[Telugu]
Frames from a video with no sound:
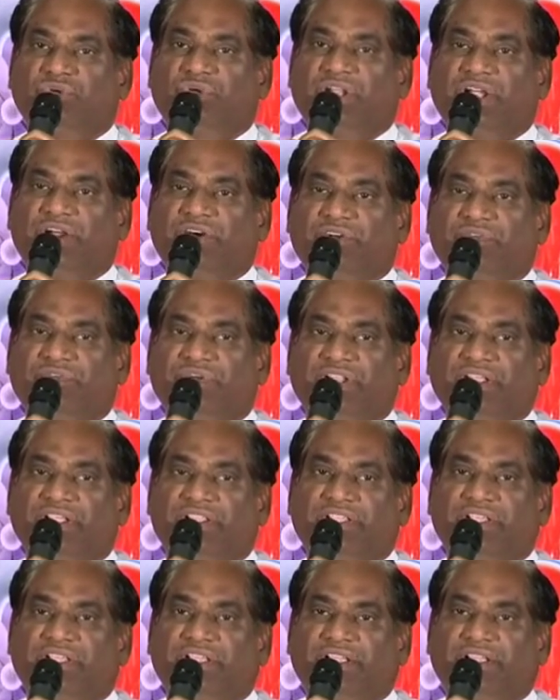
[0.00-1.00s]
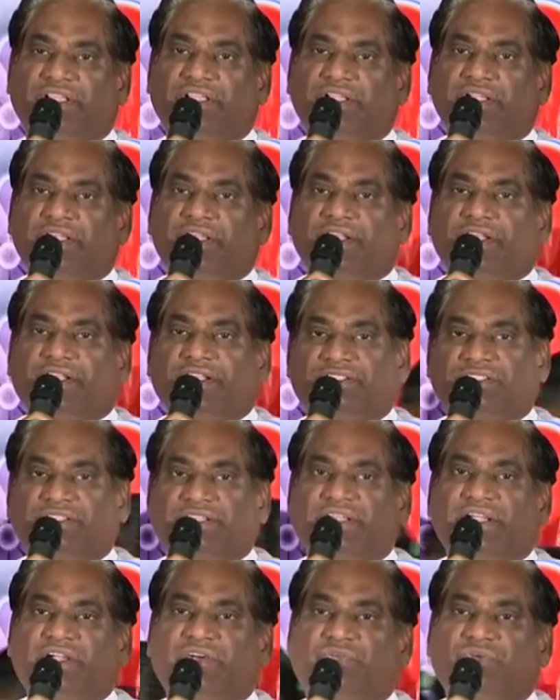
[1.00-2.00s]
తీసుకురావడం అనేది
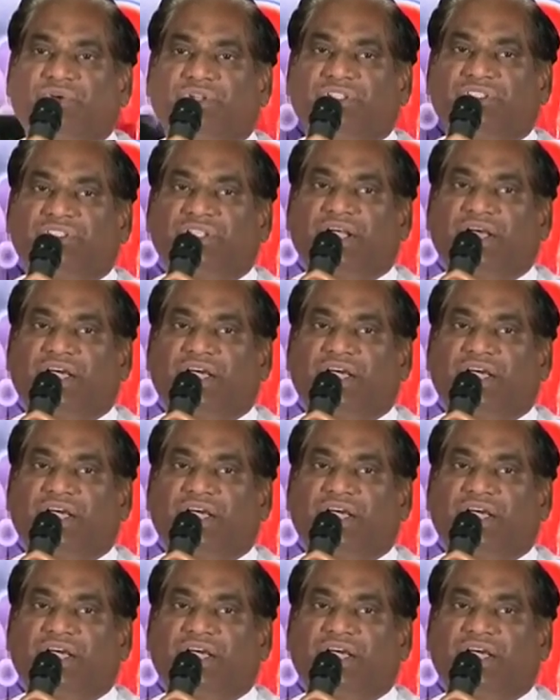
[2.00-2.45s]
నిజంగా కూడా